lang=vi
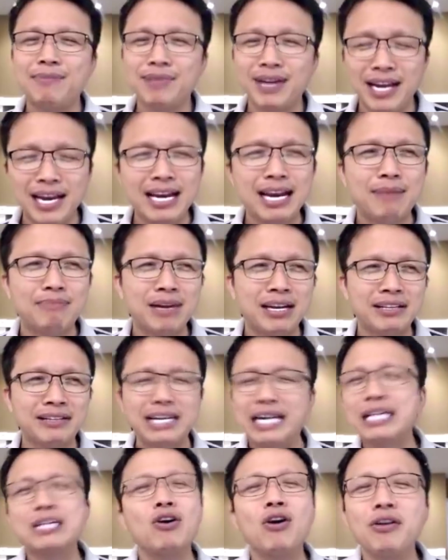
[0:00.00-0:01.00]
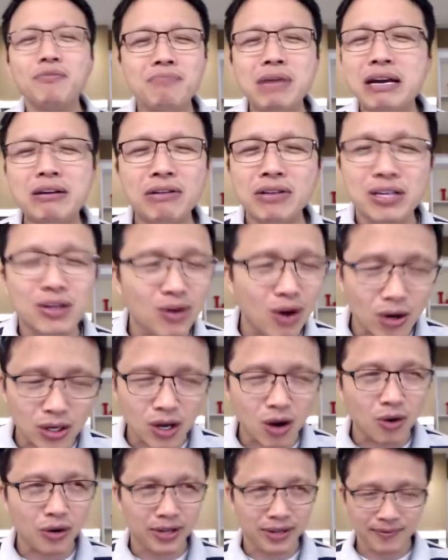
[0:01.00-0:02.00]
nghĩ là mình chỉ có biết có nhiêu đó
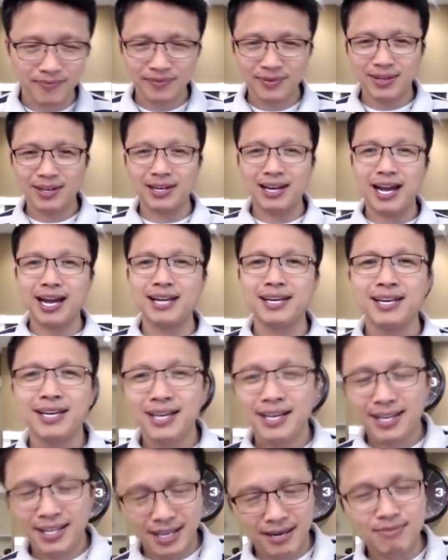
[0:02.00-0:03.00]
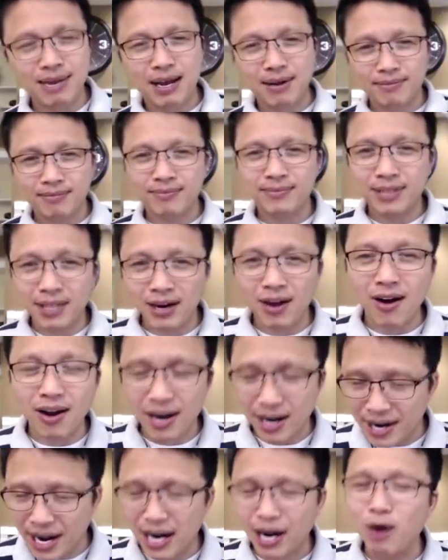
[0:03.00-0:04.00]
thôi ok nhưng mà cái đó
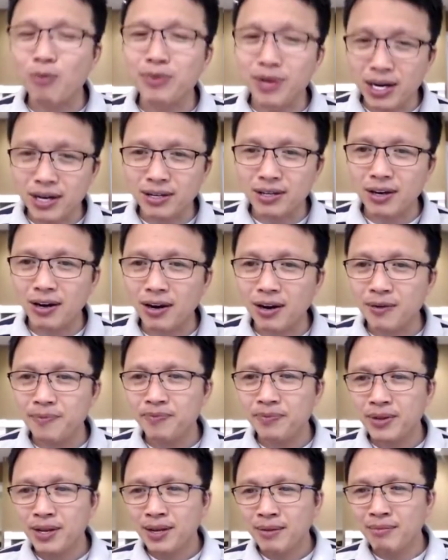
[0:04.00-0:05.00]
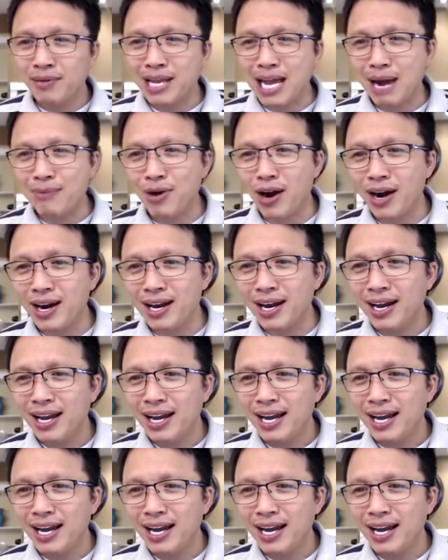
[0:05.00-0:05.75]
là đàn ông nên có bây giờ em hỏi là